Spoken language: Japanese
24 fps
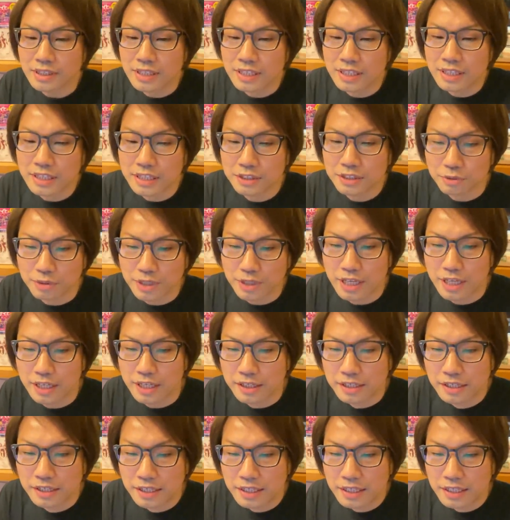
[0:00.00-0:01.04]
えっと
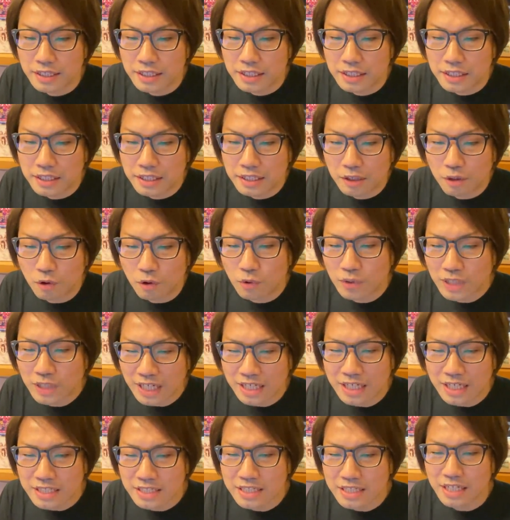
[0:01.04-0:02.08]
ね、お
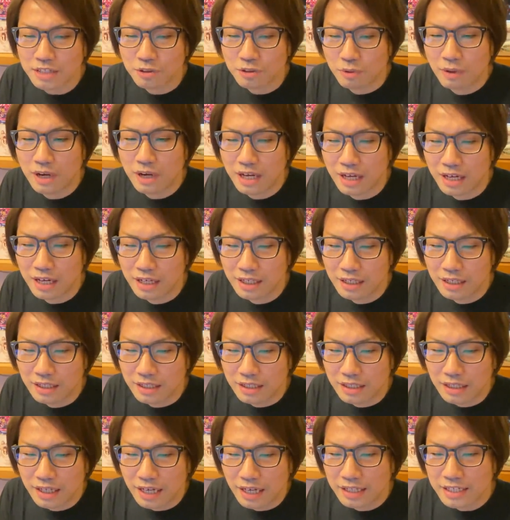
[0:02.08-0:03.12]
伺いしたいのは、
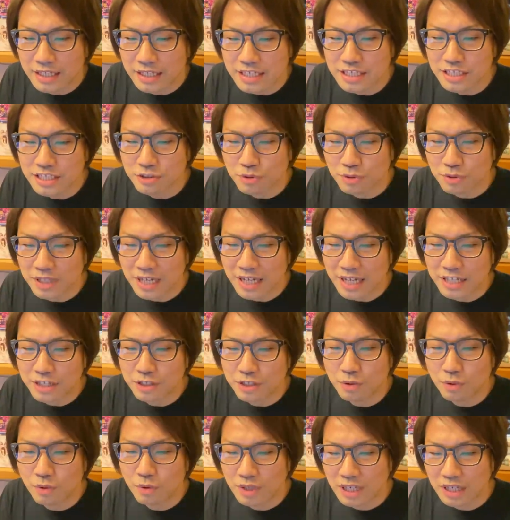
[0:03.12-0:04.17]
話の内
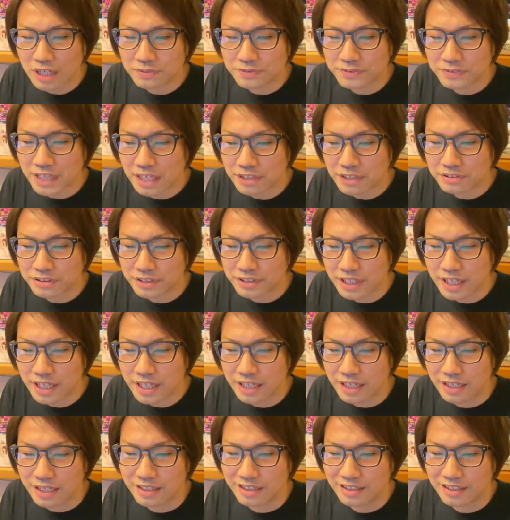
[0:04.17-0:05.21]
容が深く
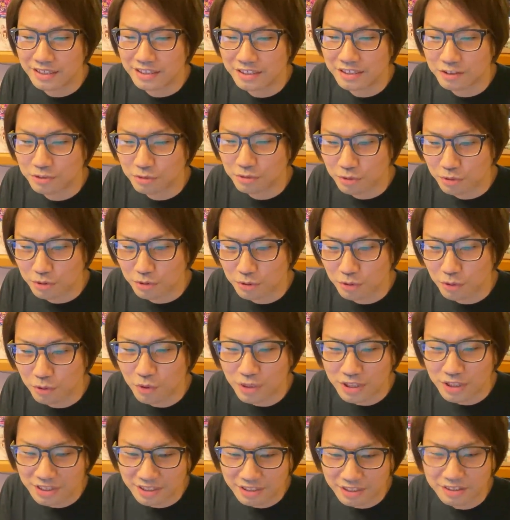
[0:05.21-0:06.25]
て、えっと、
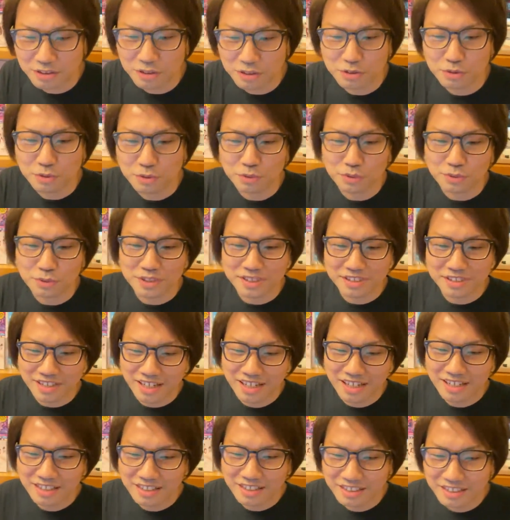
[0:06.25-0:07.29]
濃いっていうことです
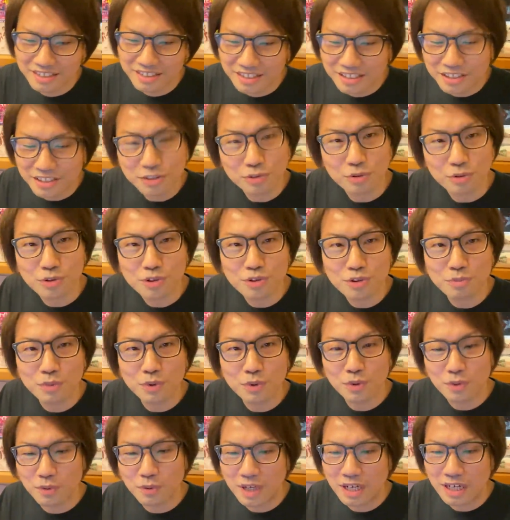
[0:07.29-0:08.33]
か？そういうも
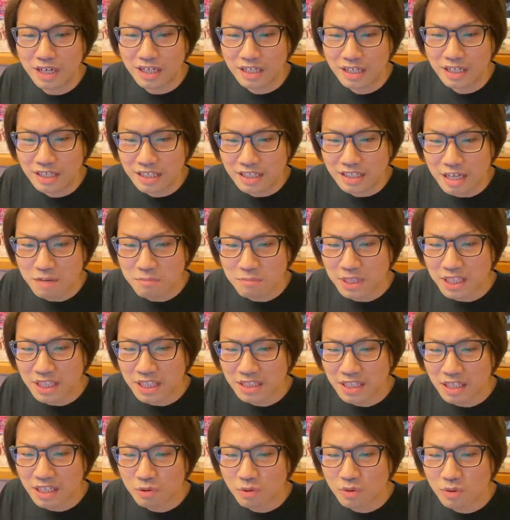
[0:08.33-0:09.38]
のは、山田
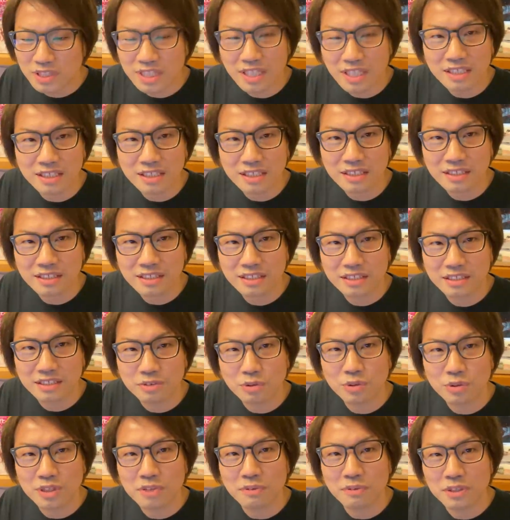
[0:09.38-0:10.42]
太郎さんに
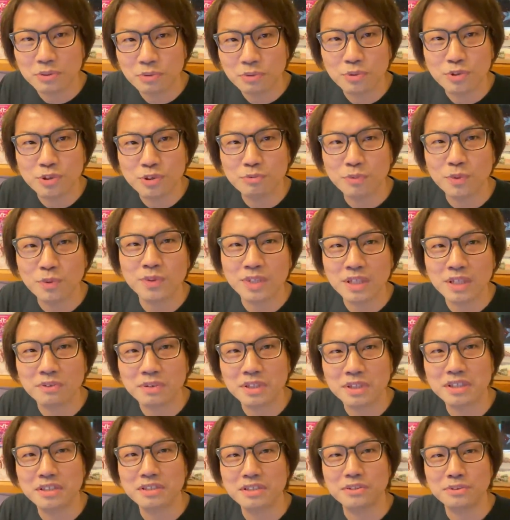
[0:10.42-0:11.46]
とってはどういうものなの
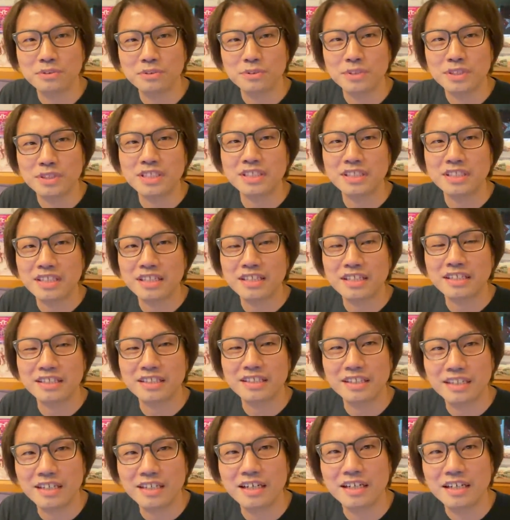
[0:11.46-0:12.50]
かっていうのを言っていただけ
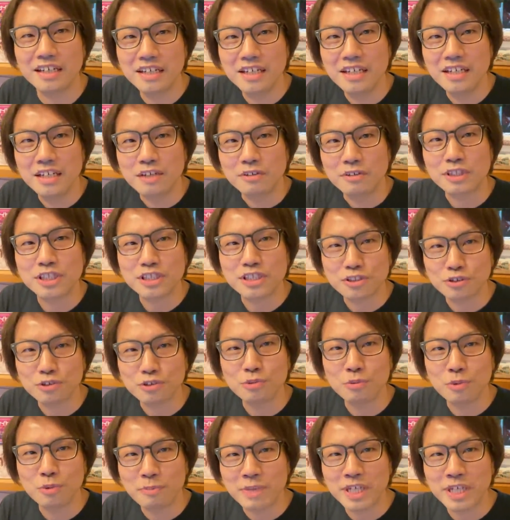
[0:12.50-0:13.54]
たら、私の
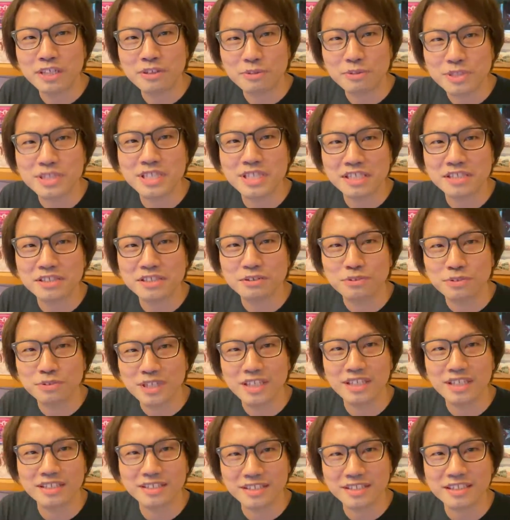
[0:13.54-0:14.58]
方も勉強しやすいの
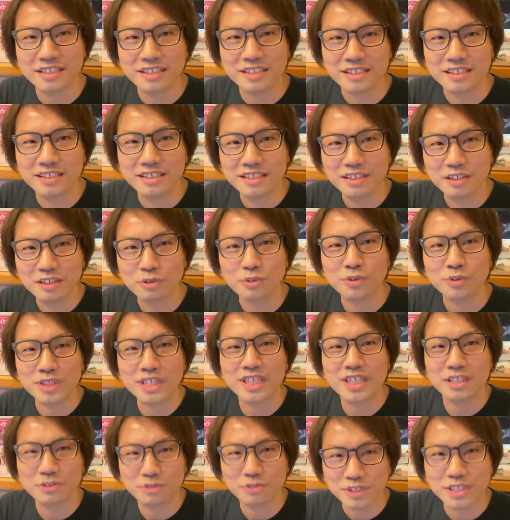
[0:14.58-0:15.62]
で、ぜひ、この機
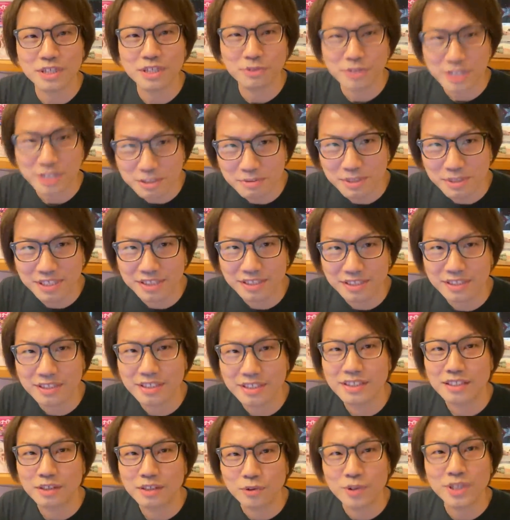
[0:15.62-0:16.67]
会にお付き合いお願いします。
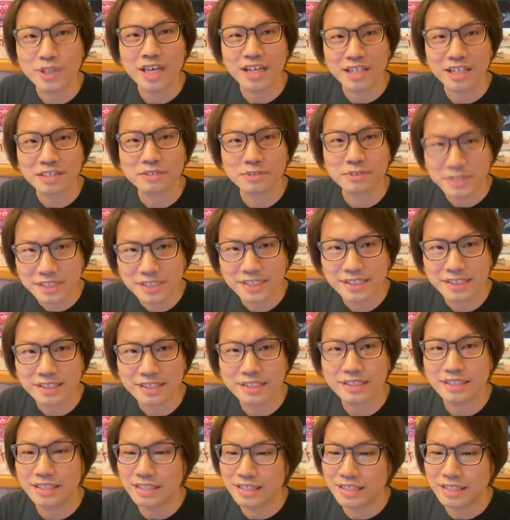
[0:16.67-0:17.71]
ご意見ありがとうございま
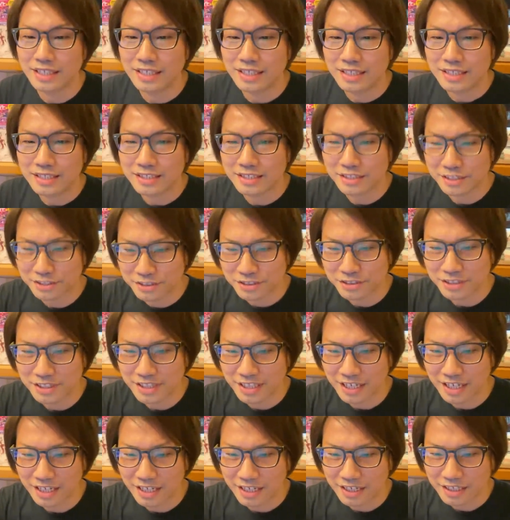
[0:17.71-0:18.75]
す。じゃあ続い
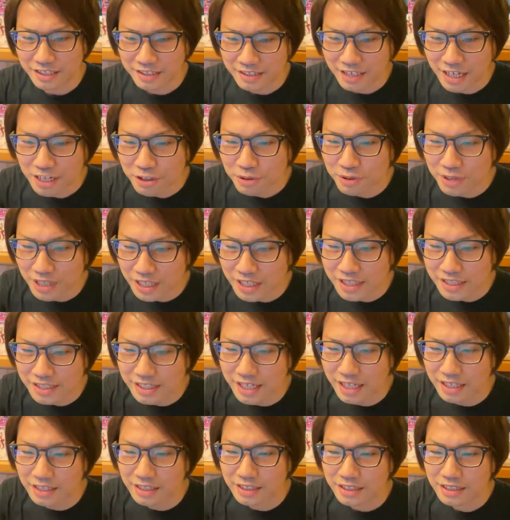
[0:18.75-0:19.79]
て、なよたけ
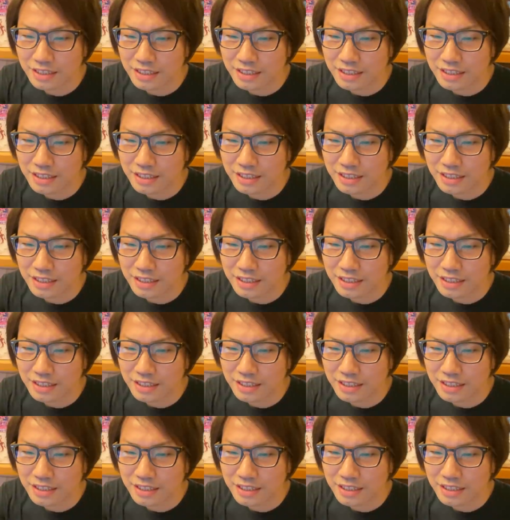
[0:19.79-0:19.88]
さん。